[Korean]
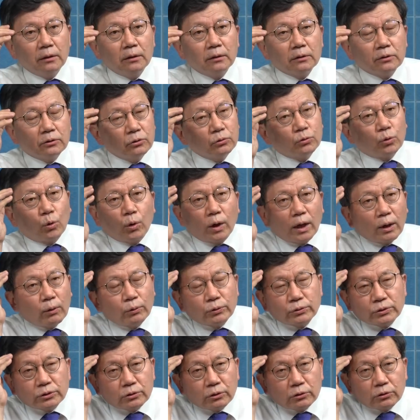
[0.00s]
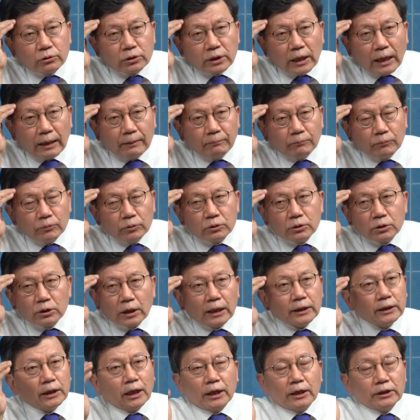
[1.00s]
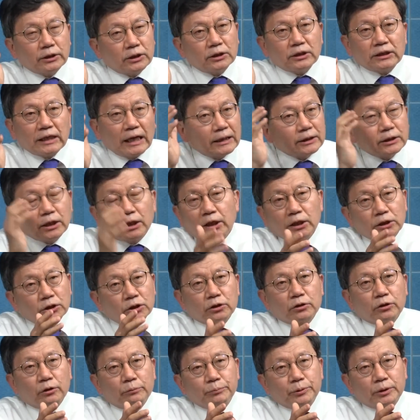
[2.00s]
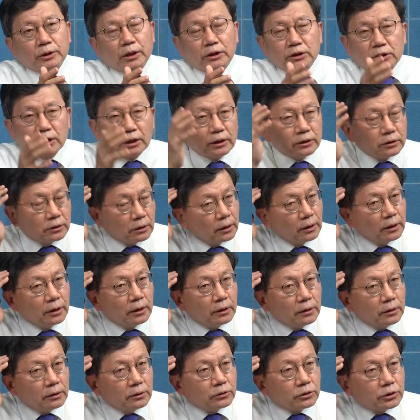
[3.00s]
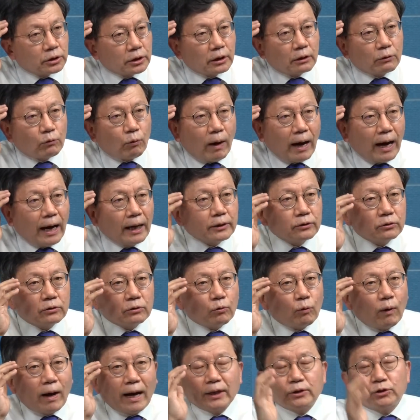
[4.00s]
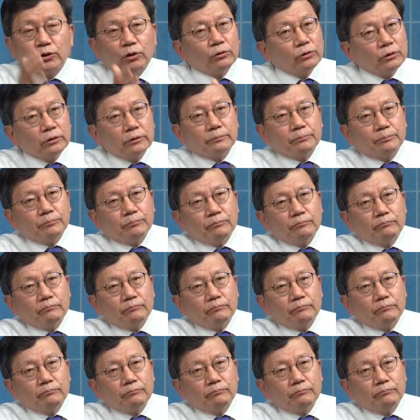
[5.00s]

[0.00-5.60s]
그 롤러코스터를 타, 타다가 제 자살했을 겁니다. 제가 제가 과, 과정을